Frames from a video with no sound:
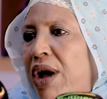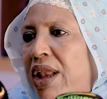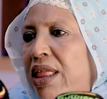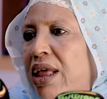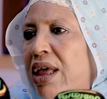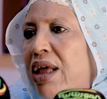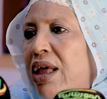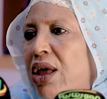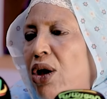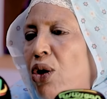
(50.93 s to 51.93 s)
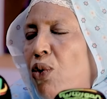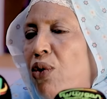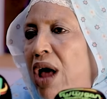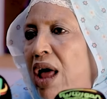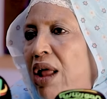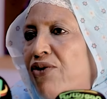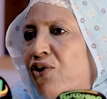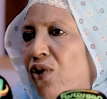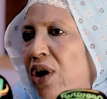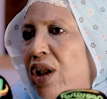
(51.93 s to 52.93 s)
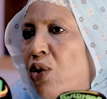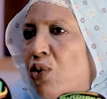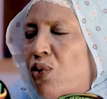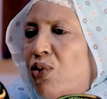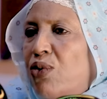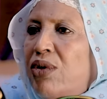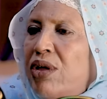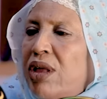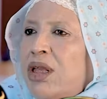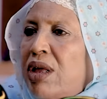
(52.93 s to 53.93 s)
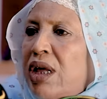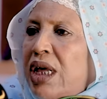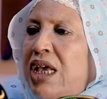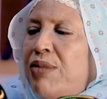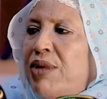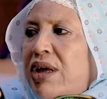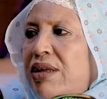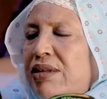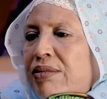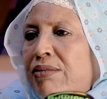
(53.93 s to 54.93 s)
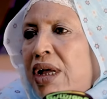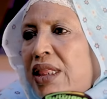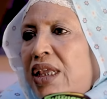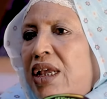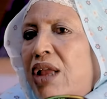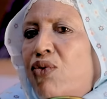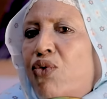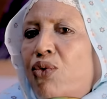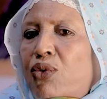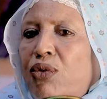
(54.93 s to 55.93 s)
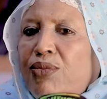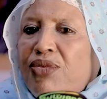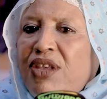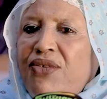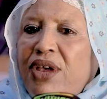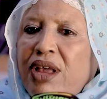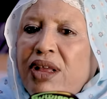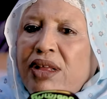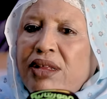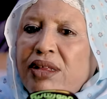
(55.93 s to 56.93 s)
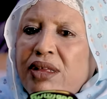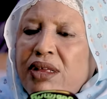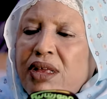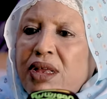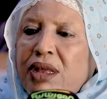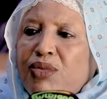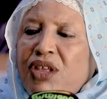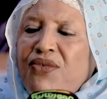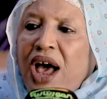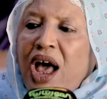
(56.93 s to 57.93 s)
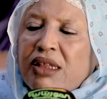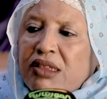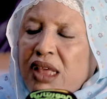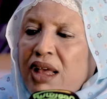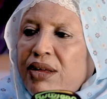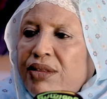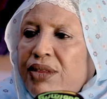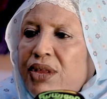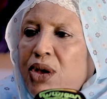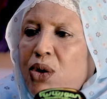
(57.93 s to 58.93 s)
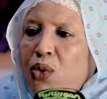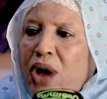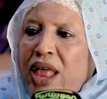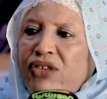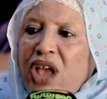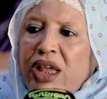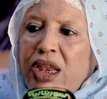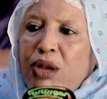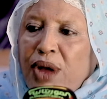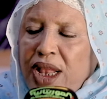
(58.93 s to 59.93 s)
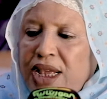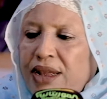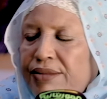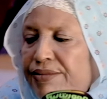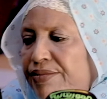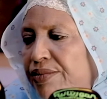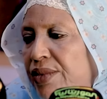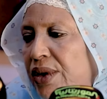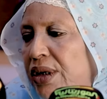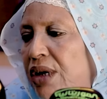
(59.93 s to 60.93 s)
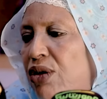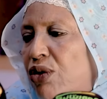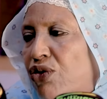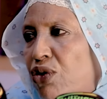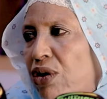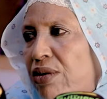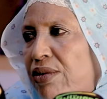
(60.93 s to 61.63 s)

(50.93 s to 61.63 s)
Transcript: على ذا ونعرف على أنه قيمة معطية للفنون بصفة بصفة خاصة وهذا شاكرينهم عليه جزيل الشكر